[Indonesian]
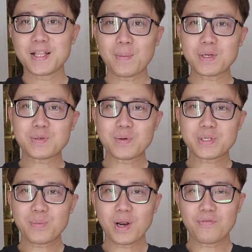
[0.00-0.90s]
Tapi sebelum
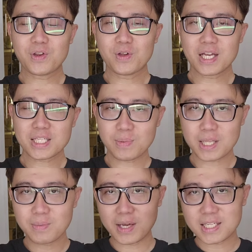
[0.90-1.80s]
saya mulai videonya
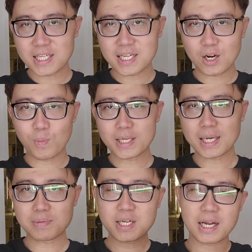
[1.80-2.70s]
seperti biasa jangan lupa
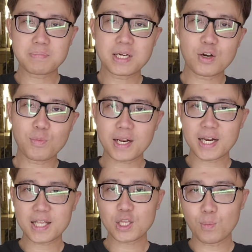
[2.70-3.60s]
subscribe Jangan lupa
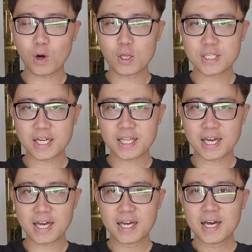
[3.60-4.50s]
klik tombol
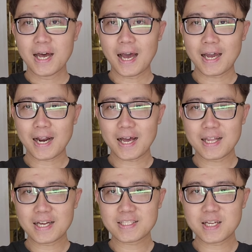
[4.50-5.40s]
loncengnya Agar
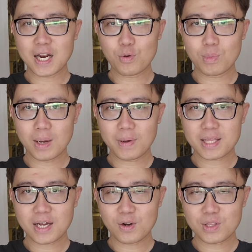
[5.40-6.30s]
kalian selalu
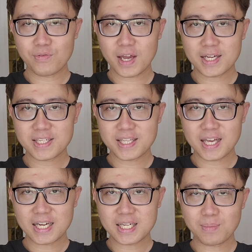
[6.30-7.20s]
mendapatkan notifikasi
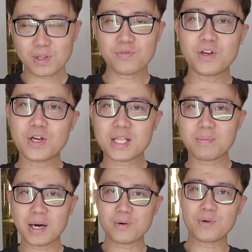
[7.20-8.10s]
ketika saya upload video
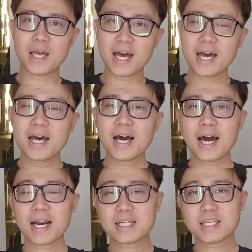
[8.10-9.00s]
terbaru ya
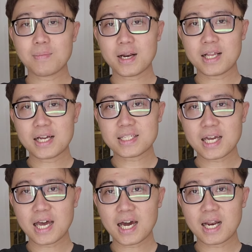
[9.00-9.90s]
Karena setiap harinya
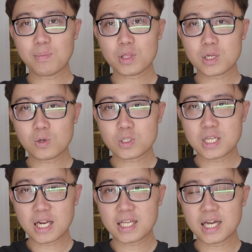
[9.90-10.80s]
saya akan upload terus
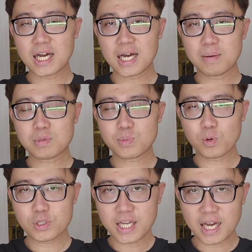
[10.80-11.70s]
dari jam 10
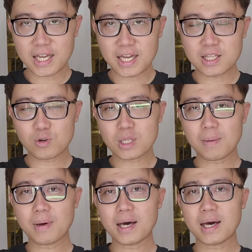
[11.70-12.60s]
siang ya
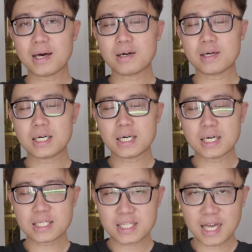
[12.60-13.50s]
Terutama
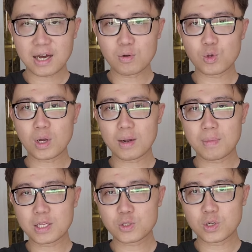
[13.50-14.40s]
uh, siang untuk
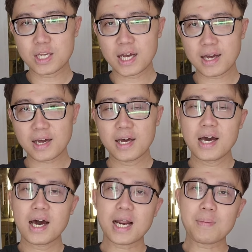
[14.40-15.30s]
ramalan zodiak
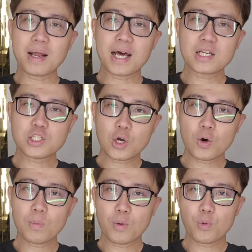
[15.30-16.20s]
ramalan
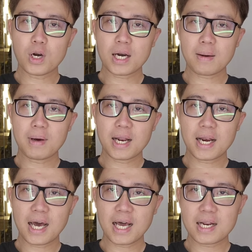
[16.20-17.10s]
show maupun
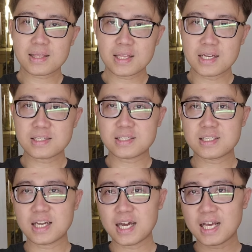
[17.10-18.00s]
ramalan
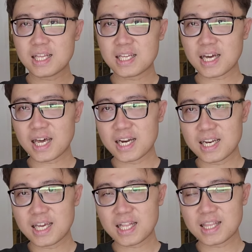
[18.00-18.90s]
artis ya nanti kita akan
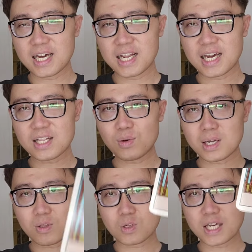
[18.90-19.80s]
lihat dari
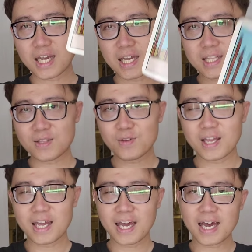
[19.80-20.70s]
kartu-kartu saya
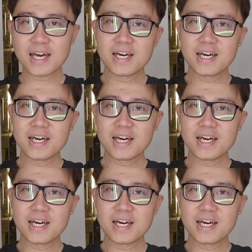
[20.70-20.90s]
tentunya ya